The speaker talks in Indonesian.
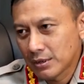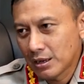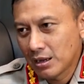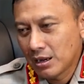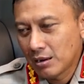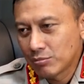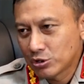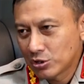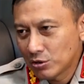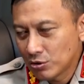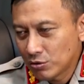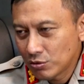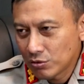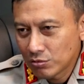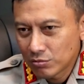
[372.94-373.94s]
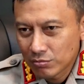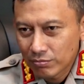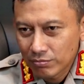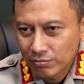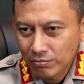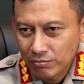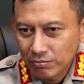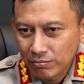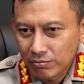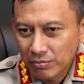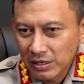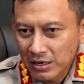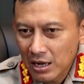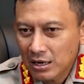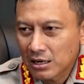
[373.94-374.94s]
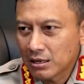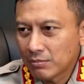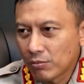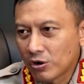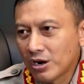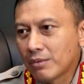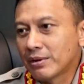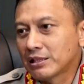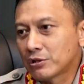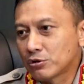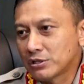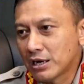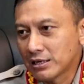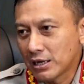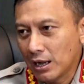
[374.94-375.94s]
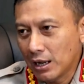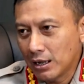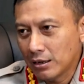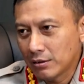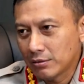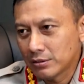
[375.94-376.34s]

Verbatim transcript: Nah, habis itu pindah ke Polda Metro Jaya.